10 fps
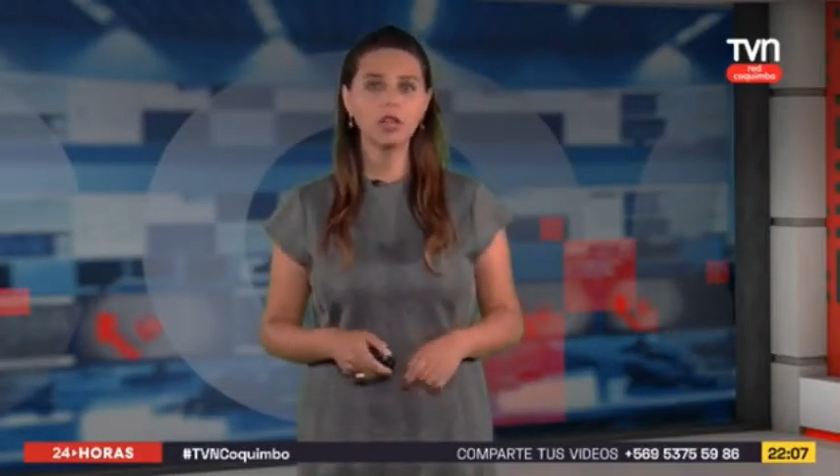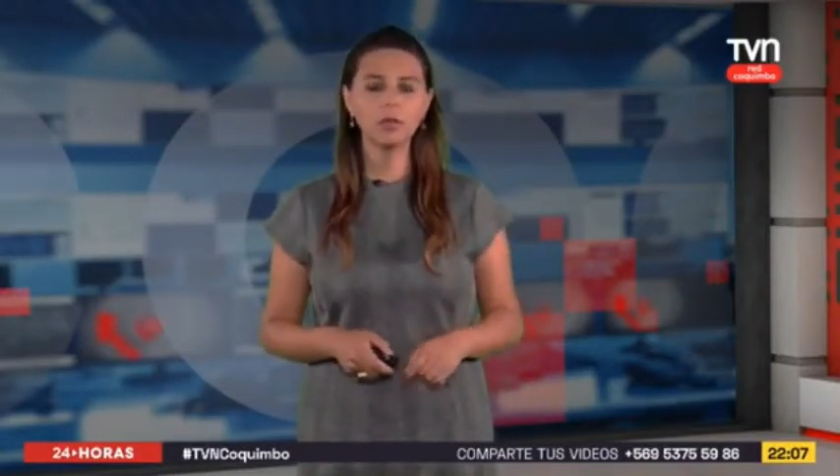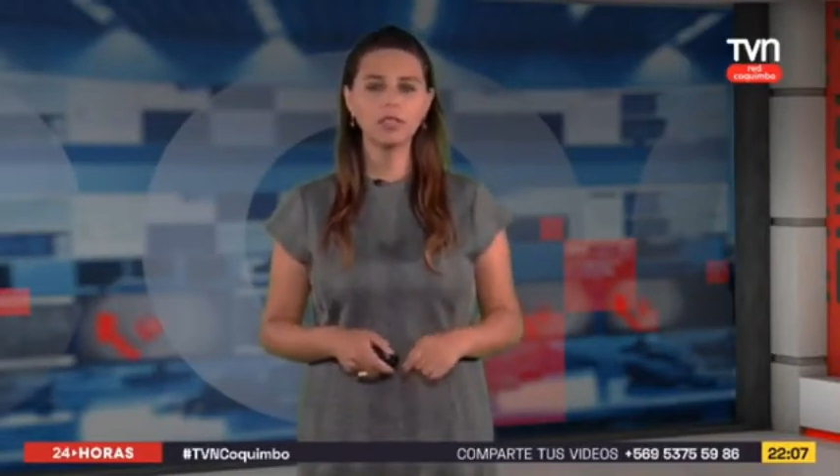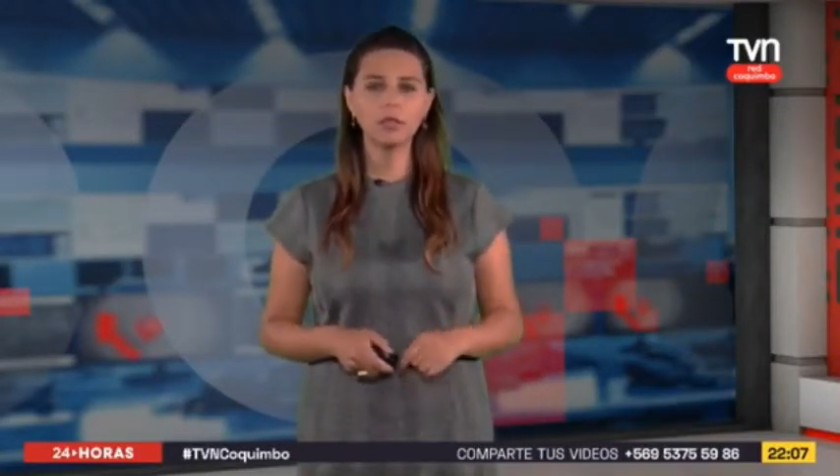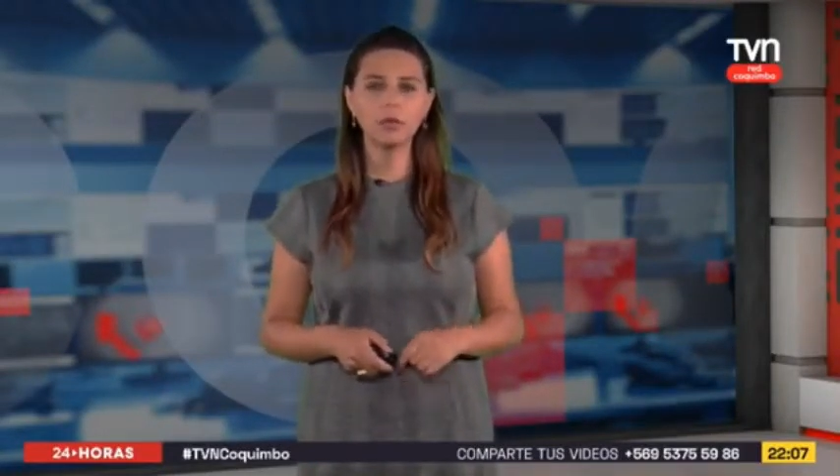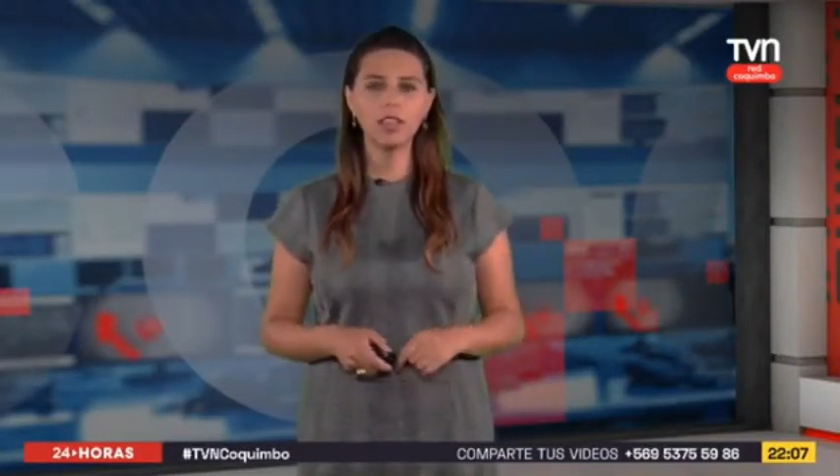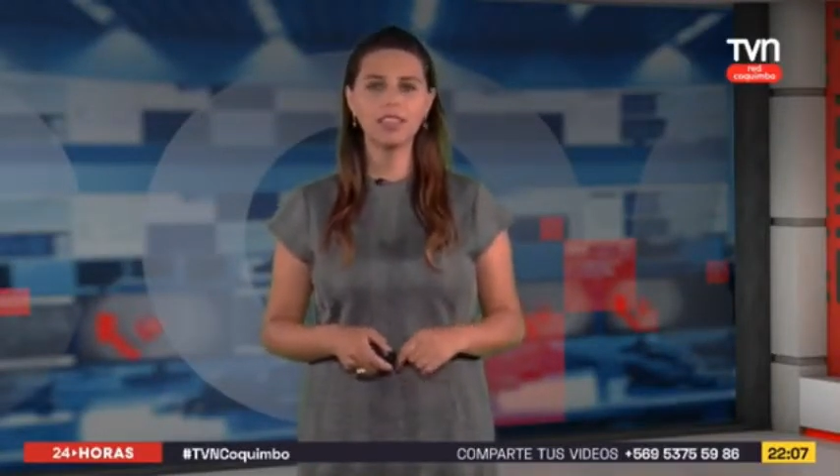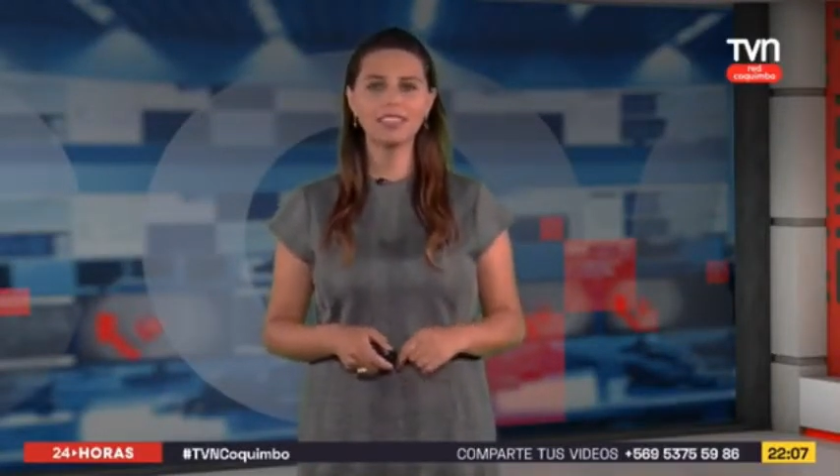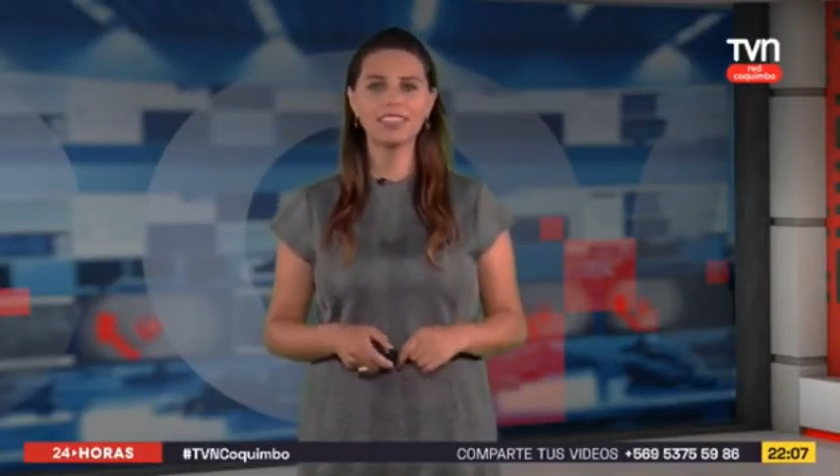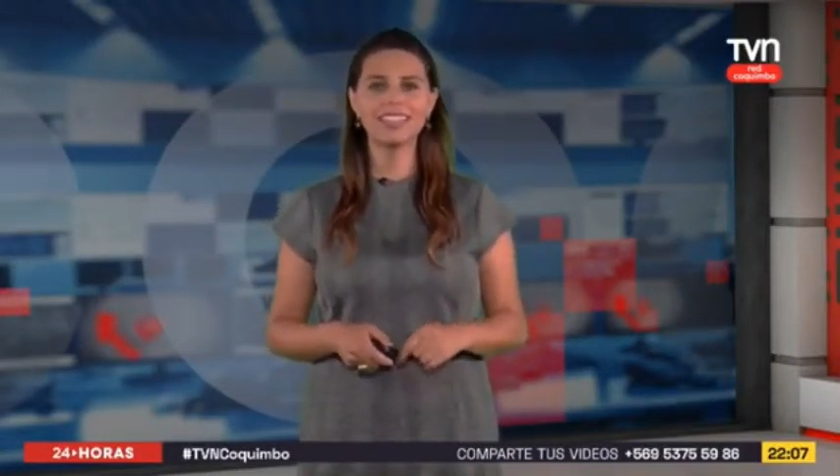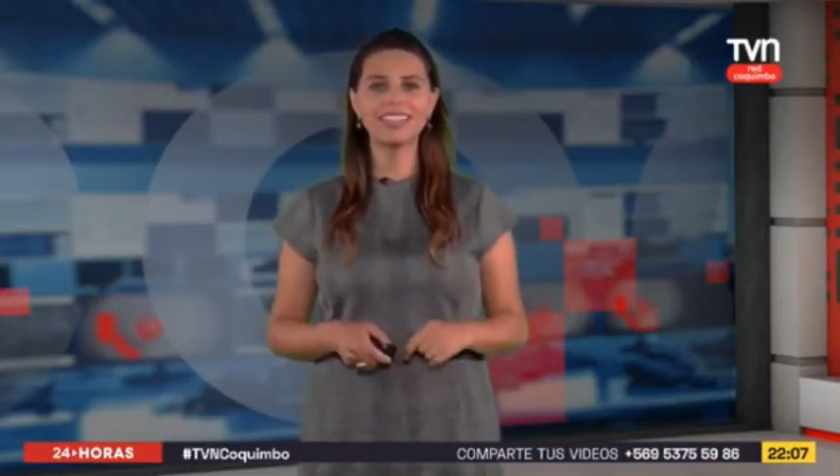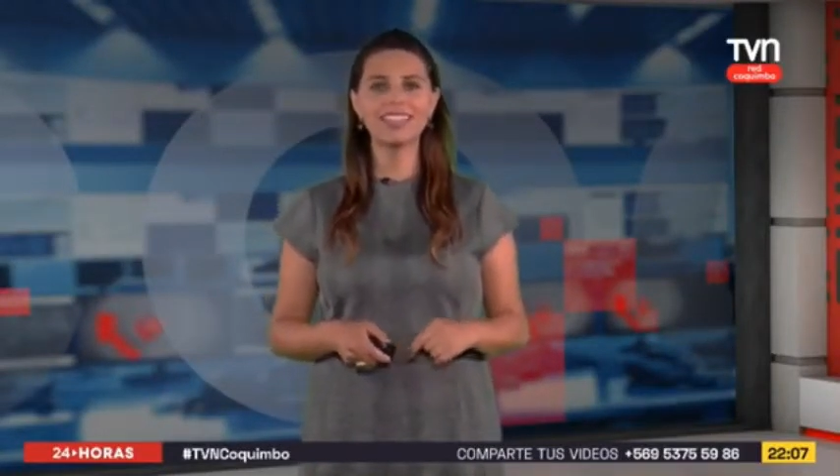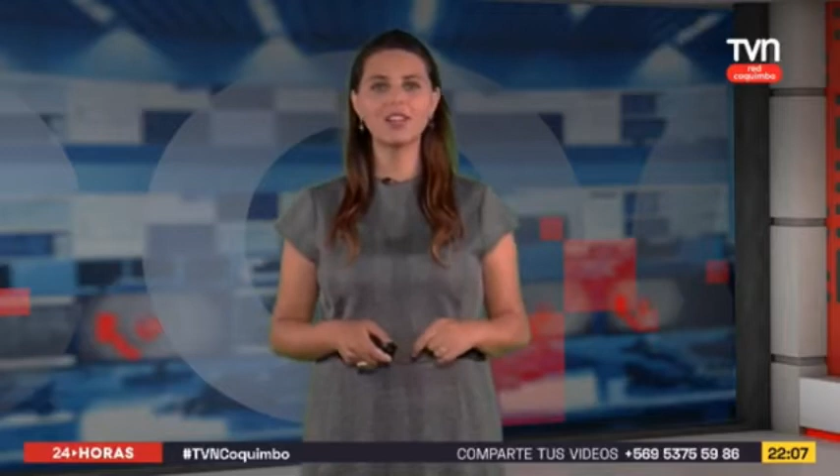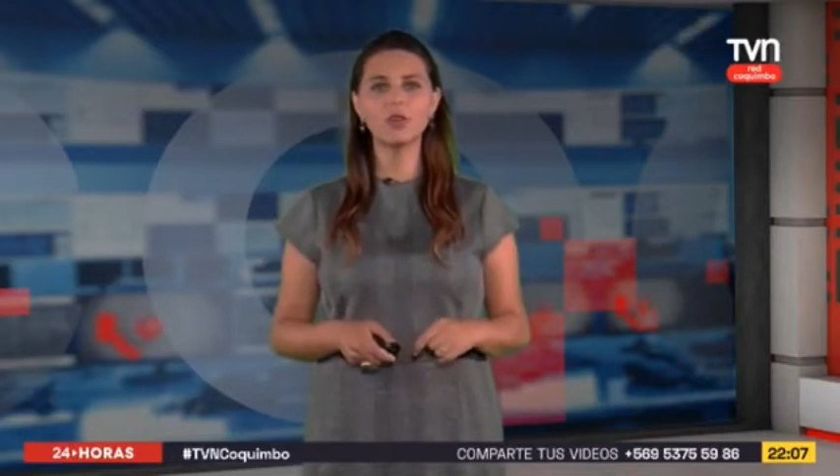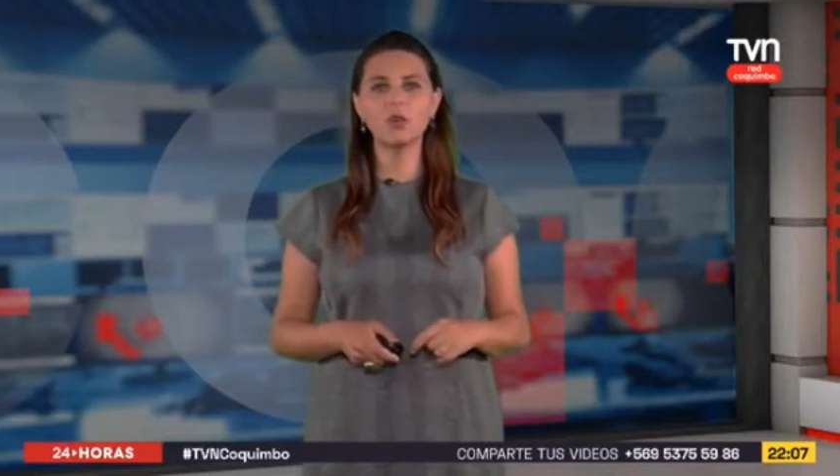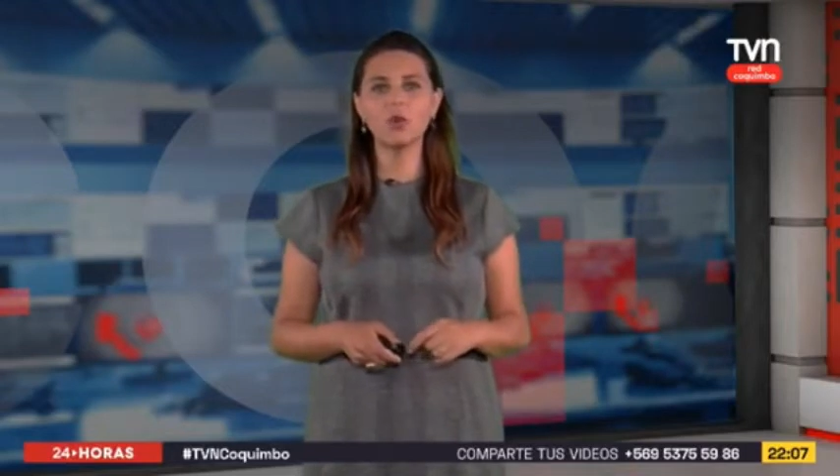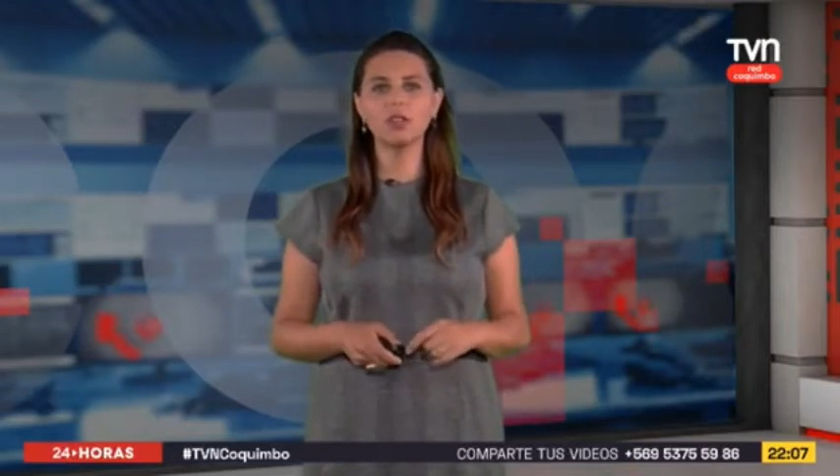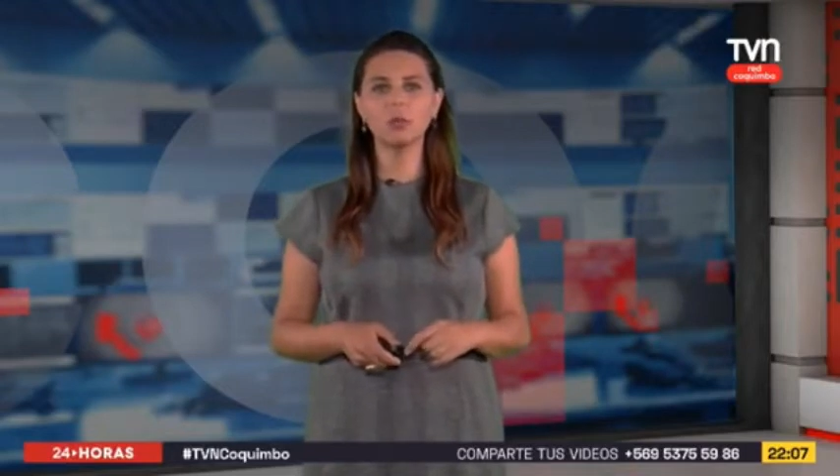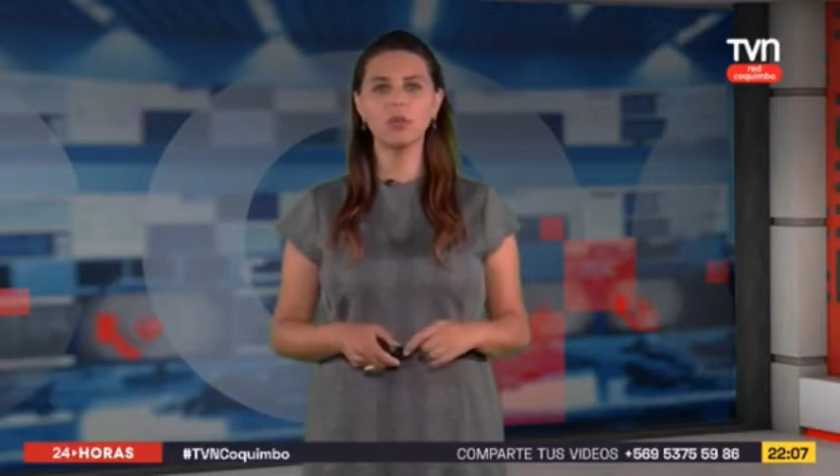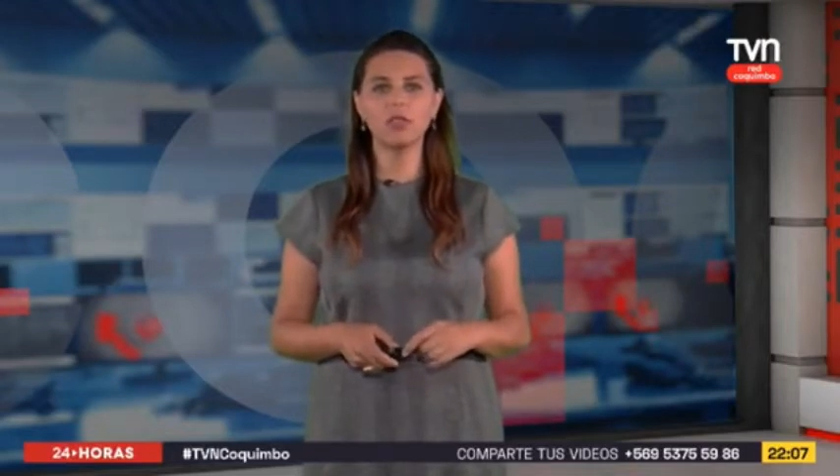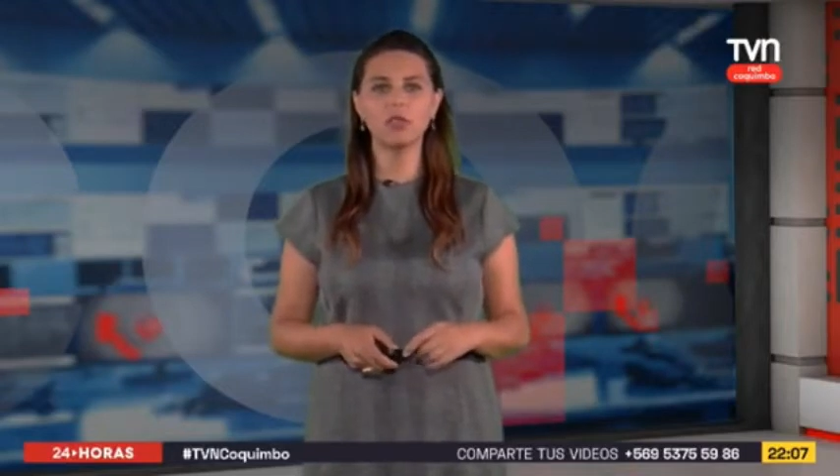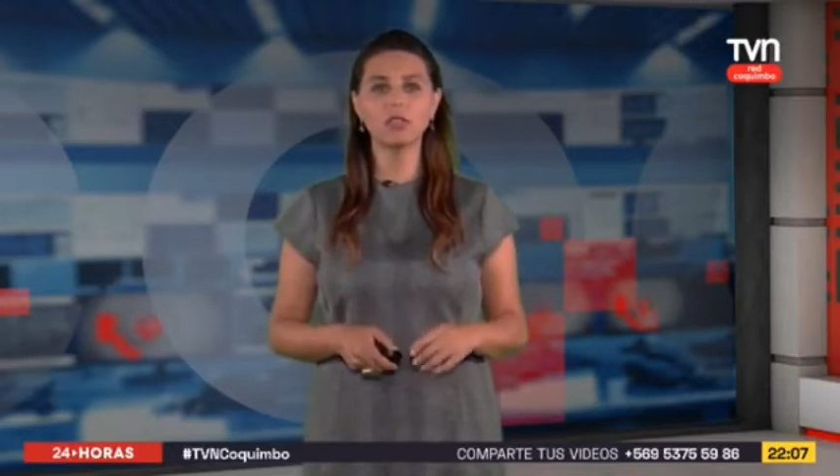de la matrícula de tercero y cuarto medio.